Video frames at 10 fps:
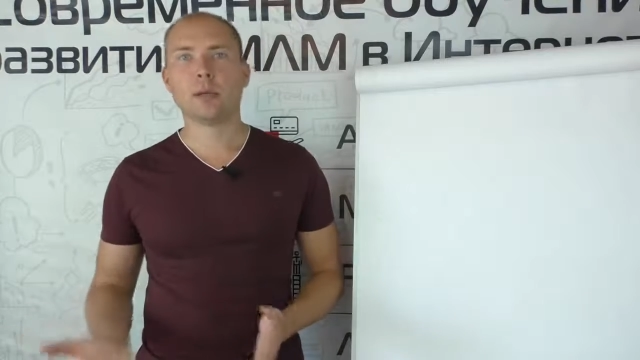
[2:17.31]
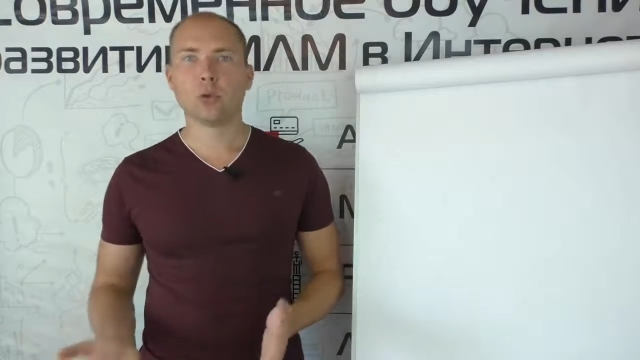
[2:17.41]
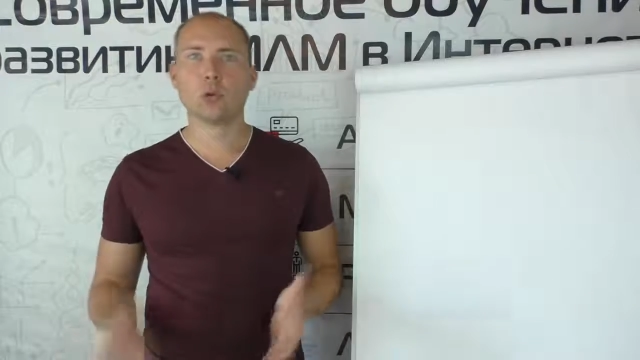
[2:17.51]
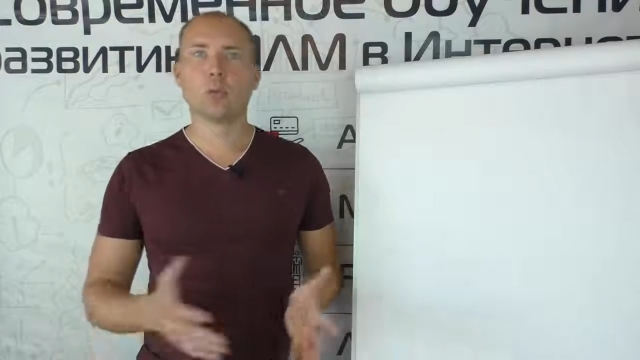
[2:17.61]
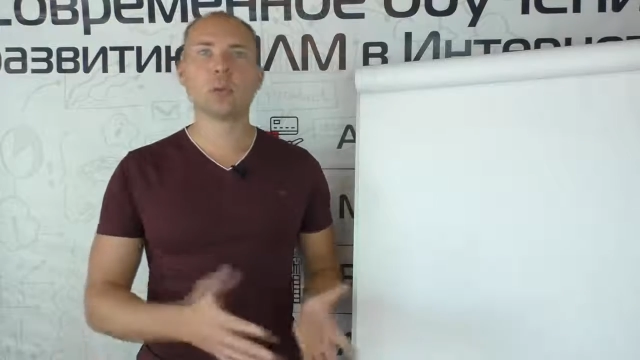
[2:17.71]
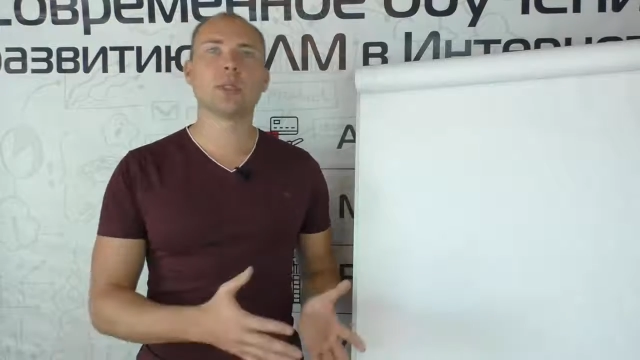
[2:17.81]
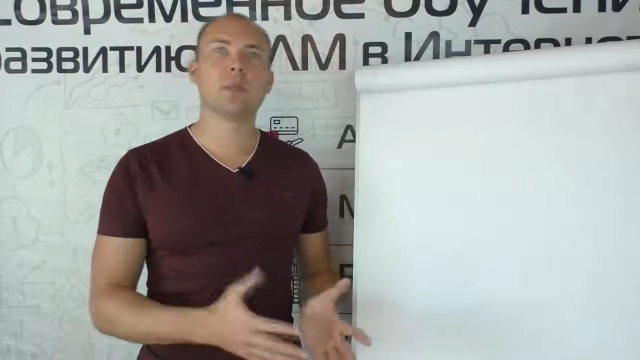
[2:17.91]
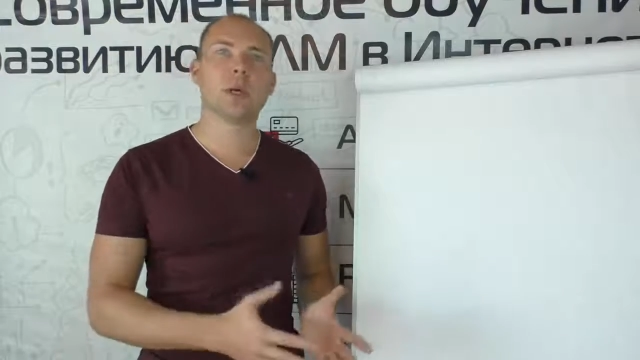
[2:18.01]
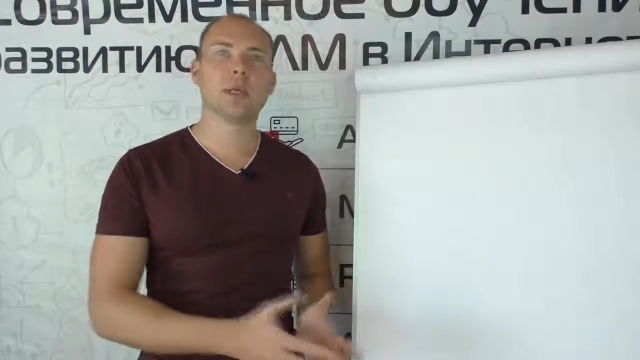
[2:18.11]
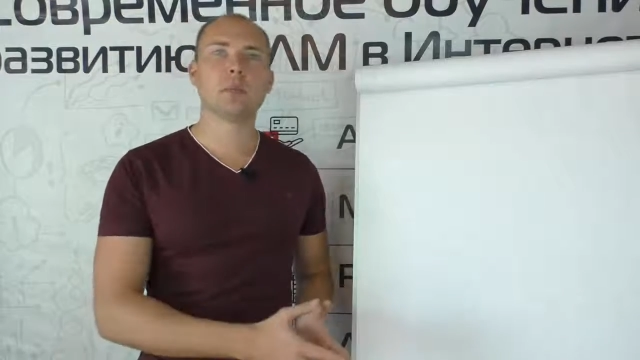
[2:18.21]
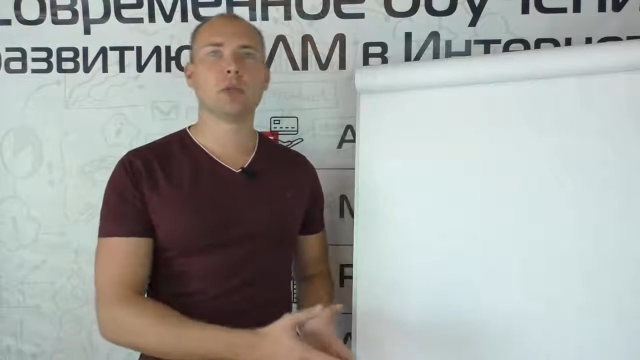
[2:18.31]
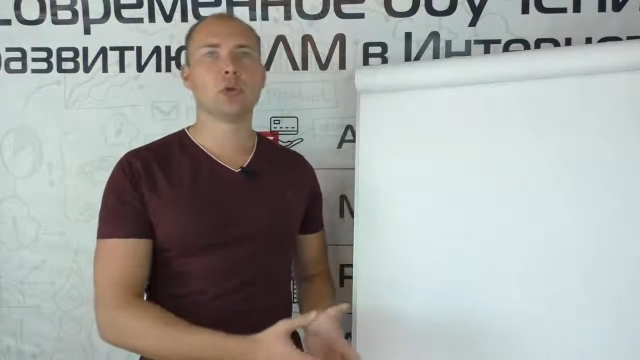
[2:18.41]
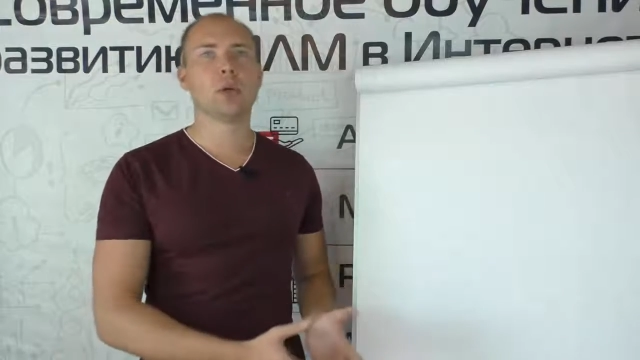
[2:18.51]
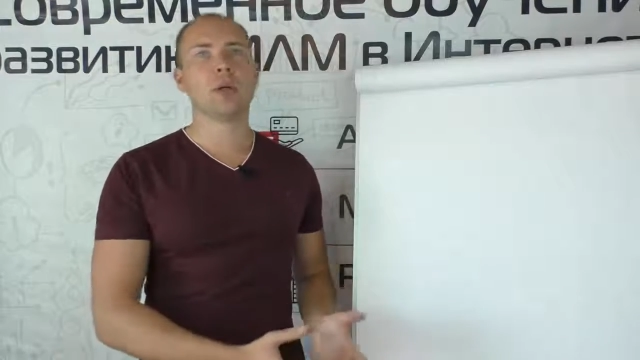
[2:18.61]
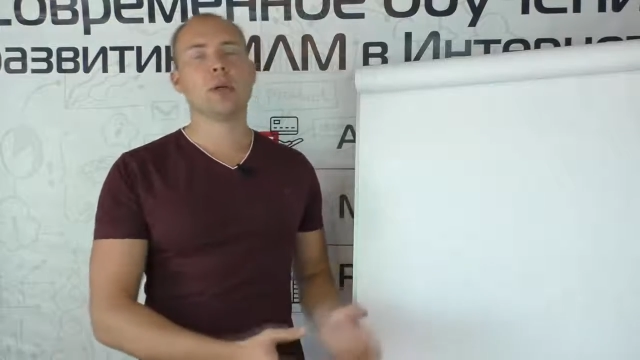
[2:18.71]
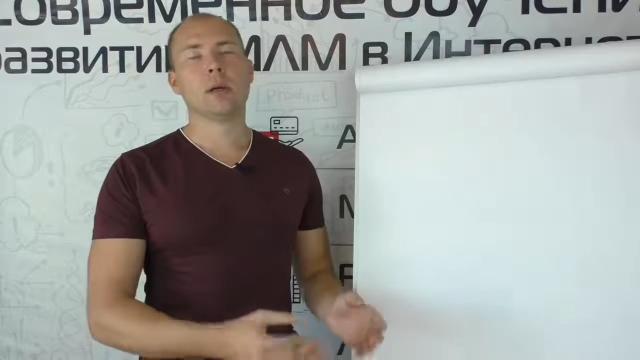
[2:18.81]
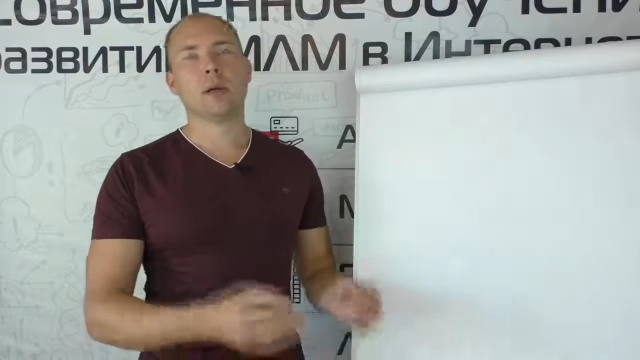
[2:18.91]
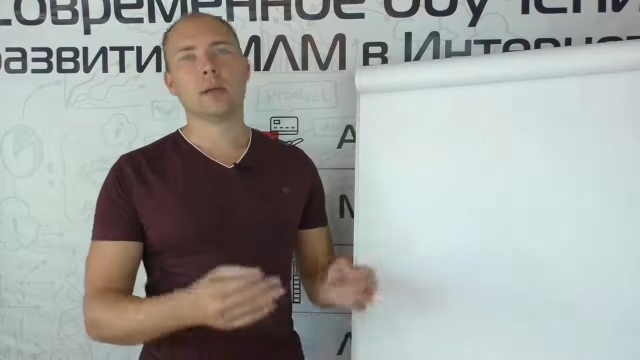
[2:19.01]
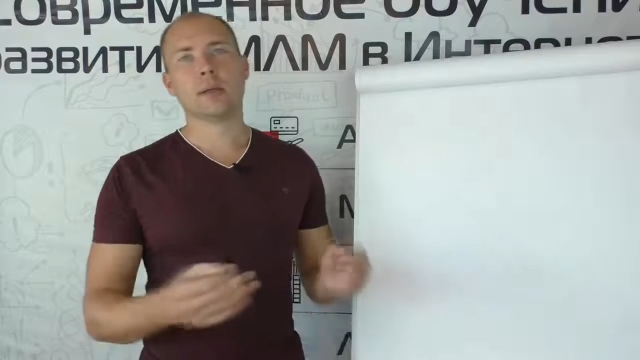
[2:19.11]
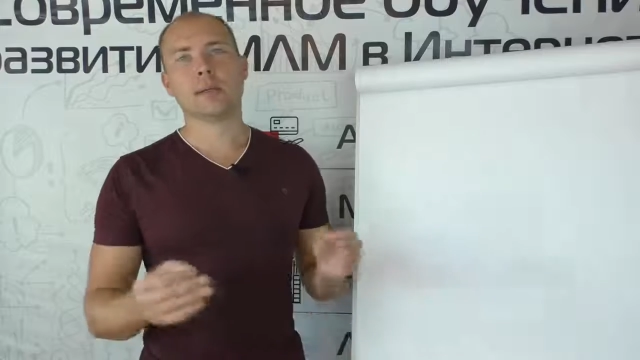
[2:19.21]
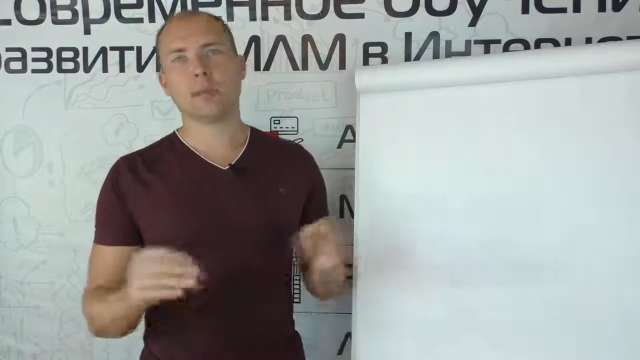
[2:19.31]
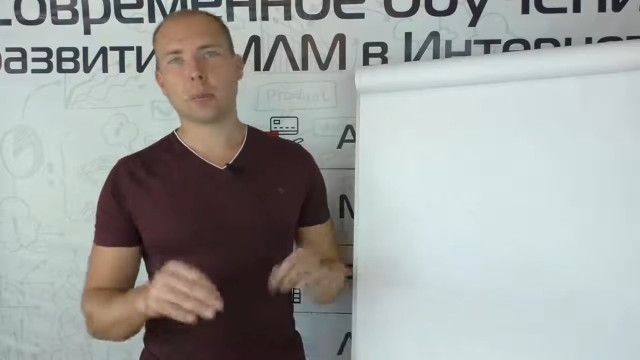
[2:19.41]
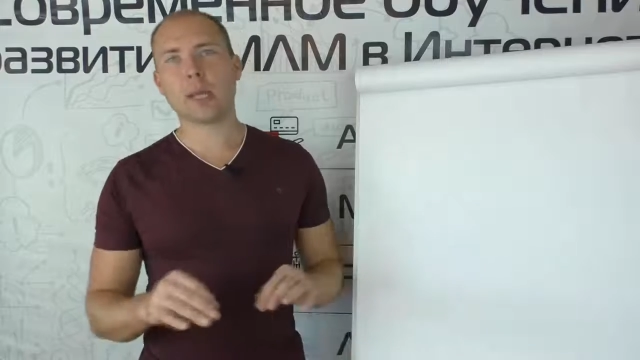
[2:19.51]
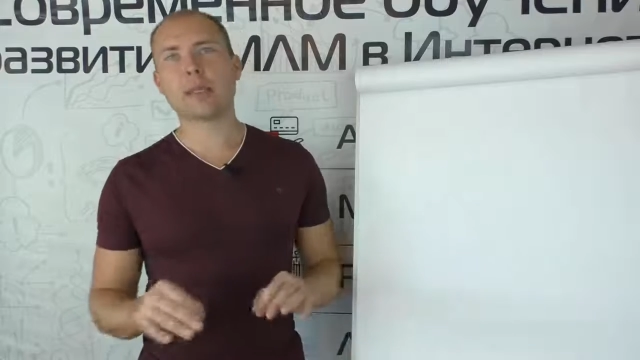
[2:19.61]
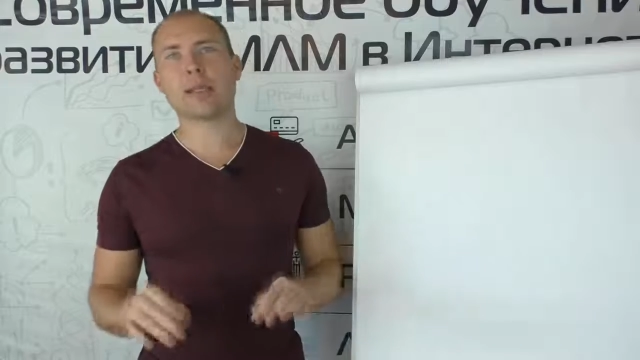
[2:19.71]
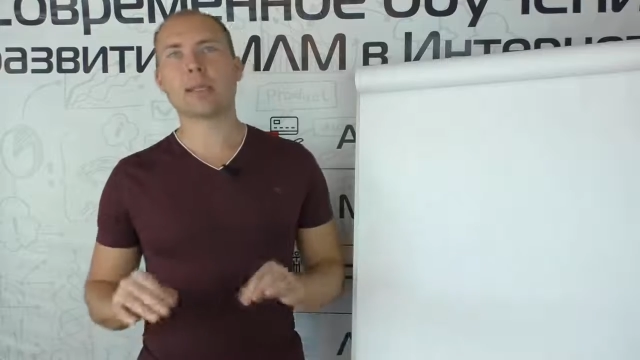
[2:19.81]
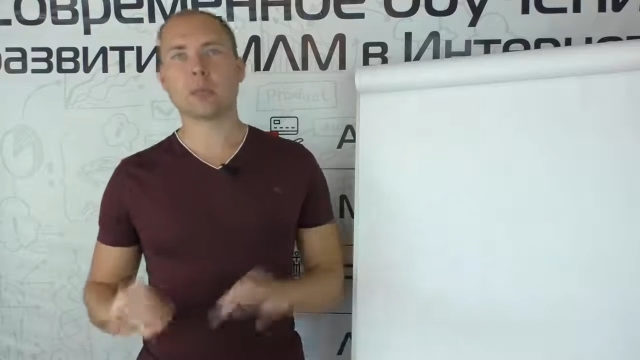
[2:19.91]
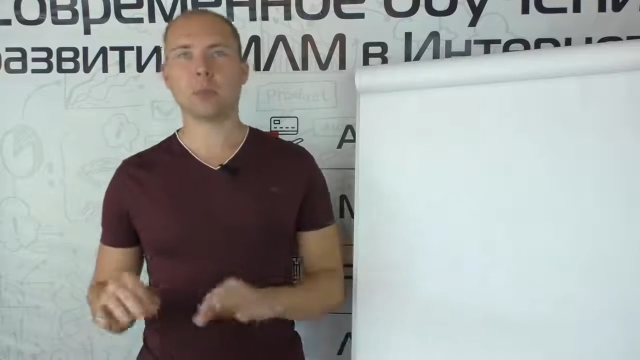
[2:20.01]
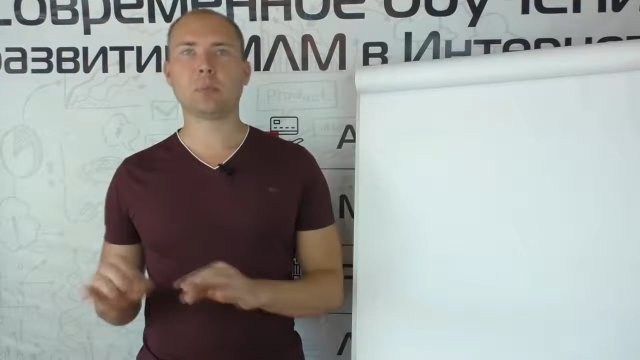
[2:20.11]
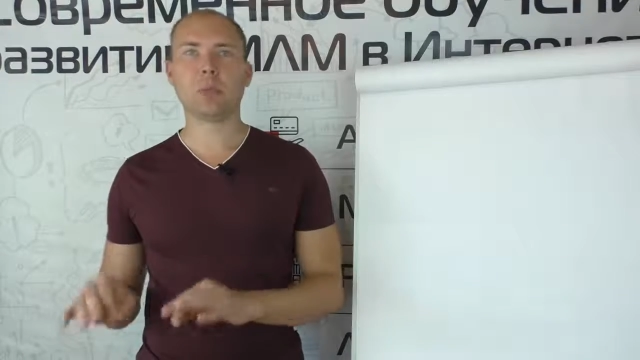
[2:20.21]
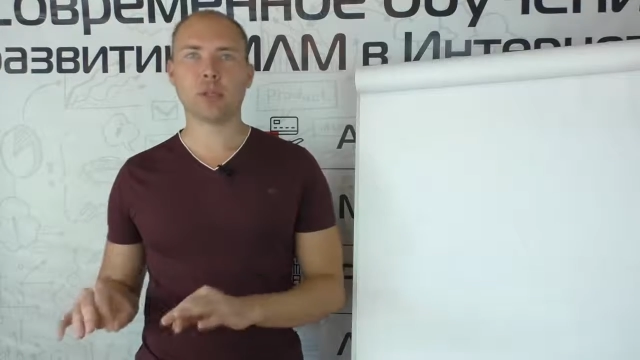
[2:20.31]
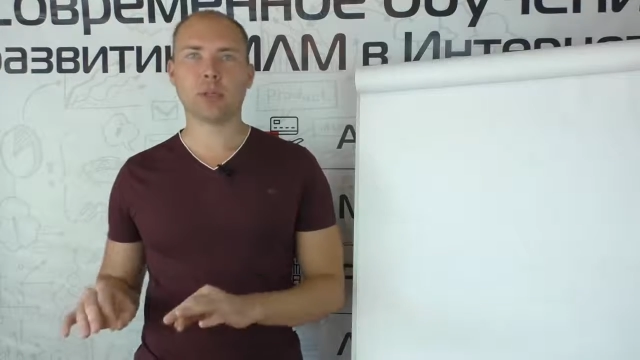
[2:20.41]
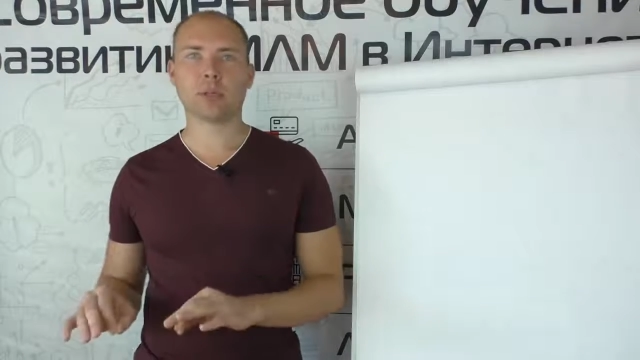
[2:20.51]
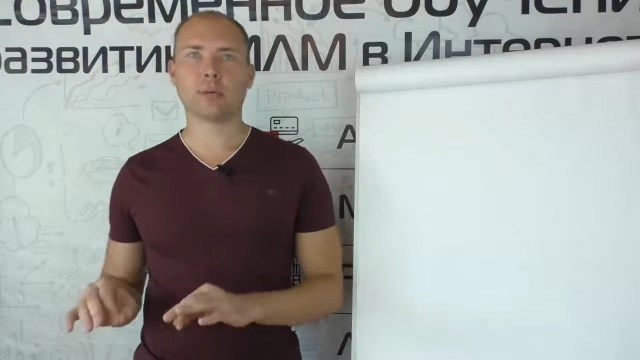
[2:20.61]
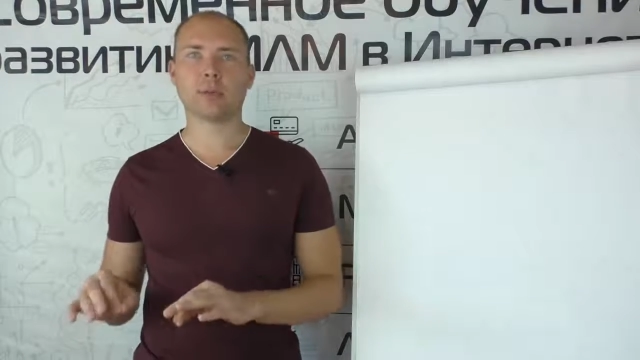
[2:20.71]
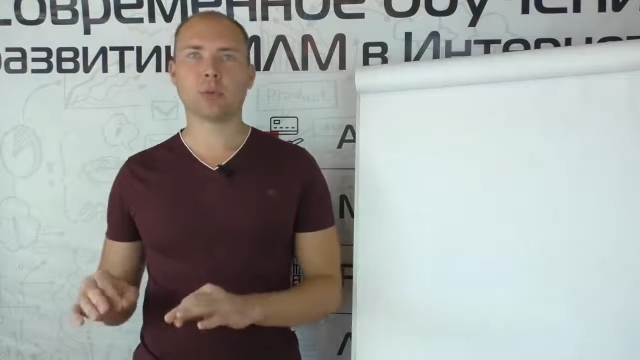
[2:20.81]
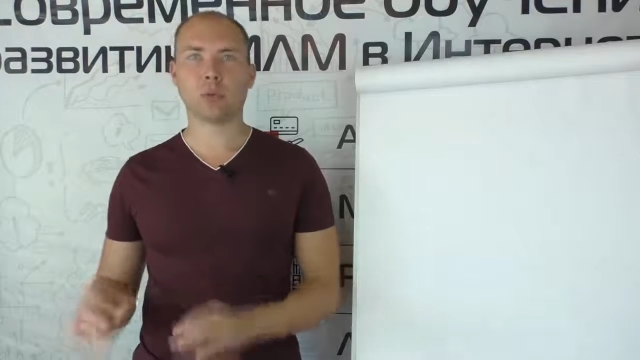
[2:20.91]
Ну и плюс необходимо еще а, собрать этих подписчиков,